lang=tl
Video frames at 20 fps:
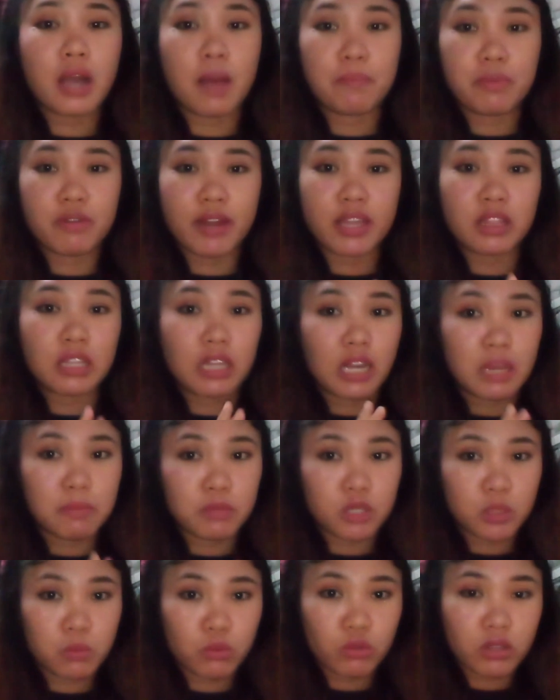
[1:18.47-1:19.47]
copyright
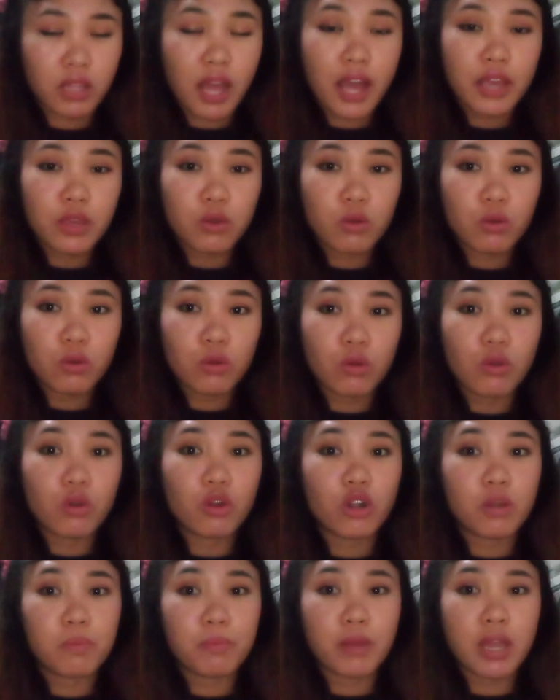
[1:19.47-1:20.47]
claims po tayo
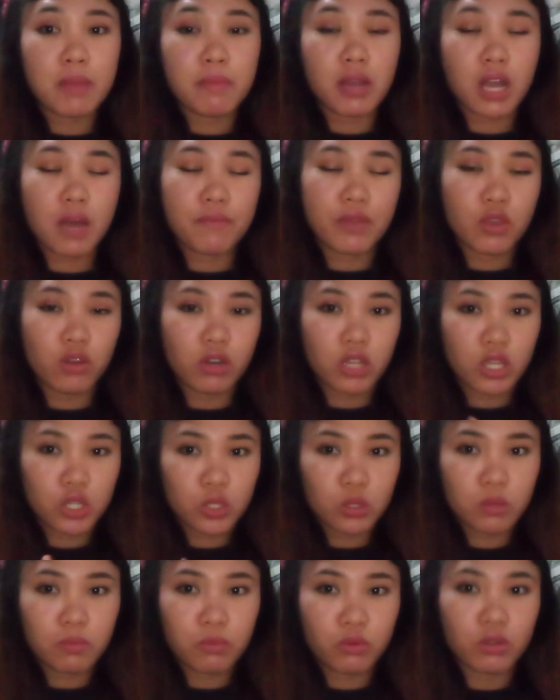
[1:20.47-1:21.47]
or may mga
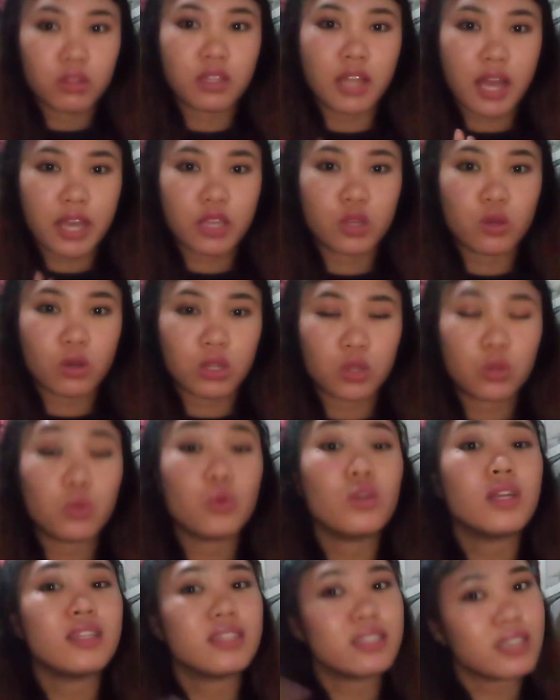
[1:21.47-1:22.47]
violation po tayo.
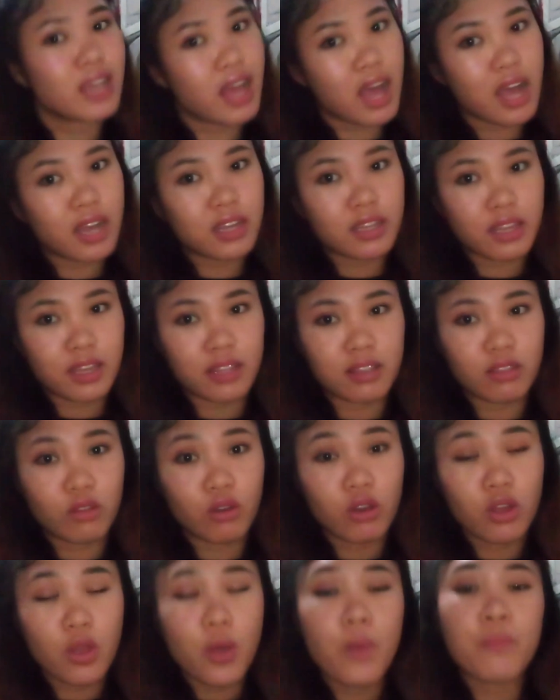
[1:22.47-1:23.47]
Katulad sa akin,
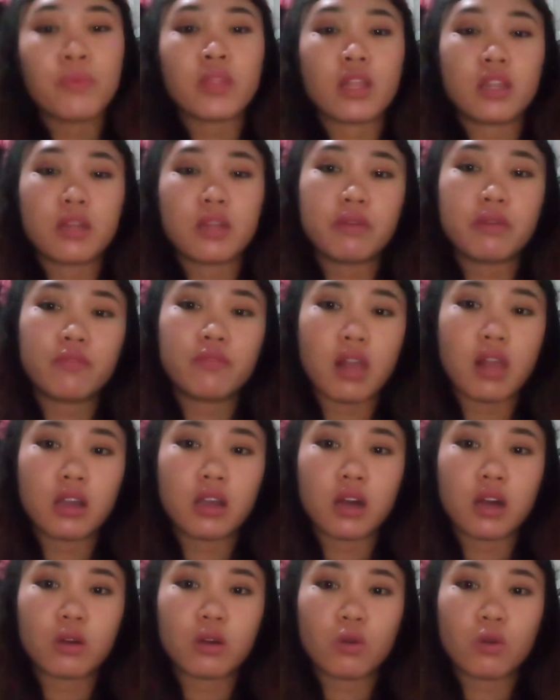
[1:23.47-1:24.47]
no?
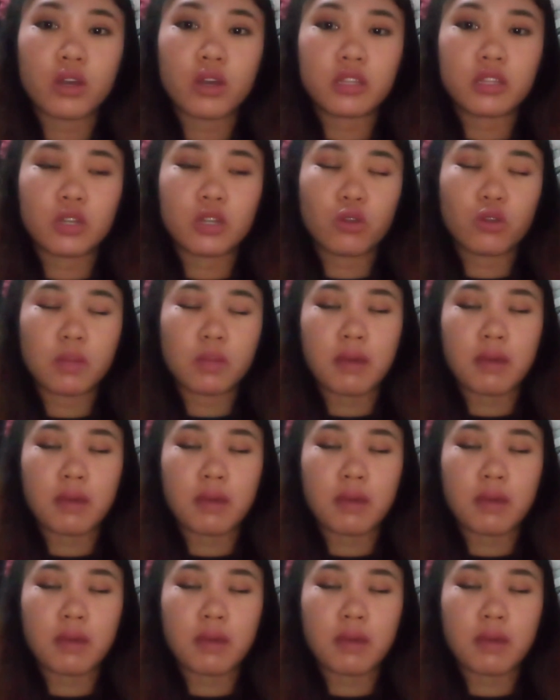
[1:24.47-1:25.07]
Nagbablog ako, hindi ko